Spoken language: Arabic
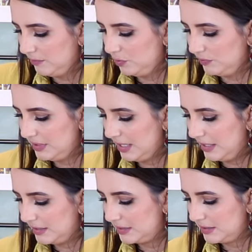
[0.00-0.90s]

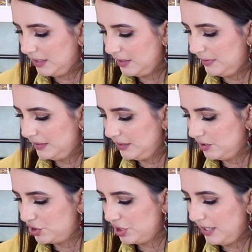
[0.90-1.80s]
ممتاز هي بدا
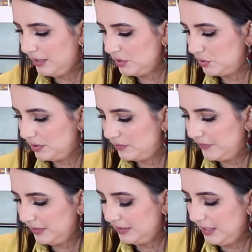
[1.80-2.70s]
يتجانس
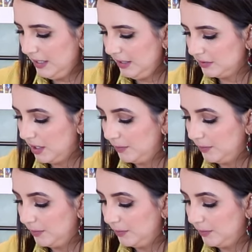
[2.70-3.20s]
ويتفتح